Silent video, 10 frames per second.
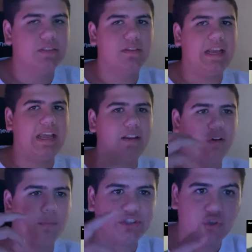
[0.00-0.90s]
Es que
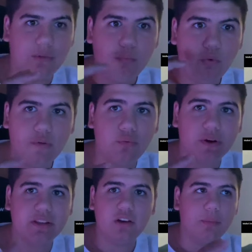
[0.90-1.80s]
como se oye muy
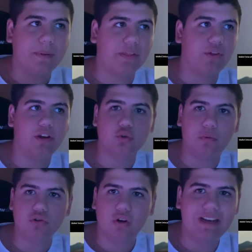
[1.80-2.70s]
fuerte en comparación a su
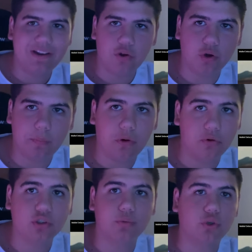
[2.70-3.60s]
voz, yo a él le oigo poco,
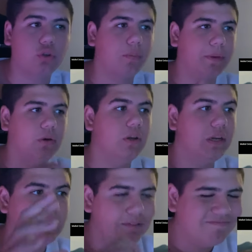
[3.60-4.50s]
no sé vosotros, pero
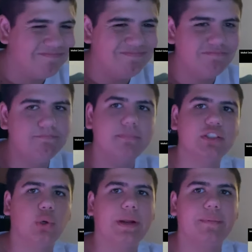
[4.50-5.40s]
me
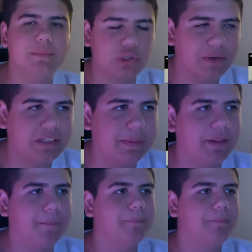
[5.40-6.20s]
sobra, me sobra esa mierda.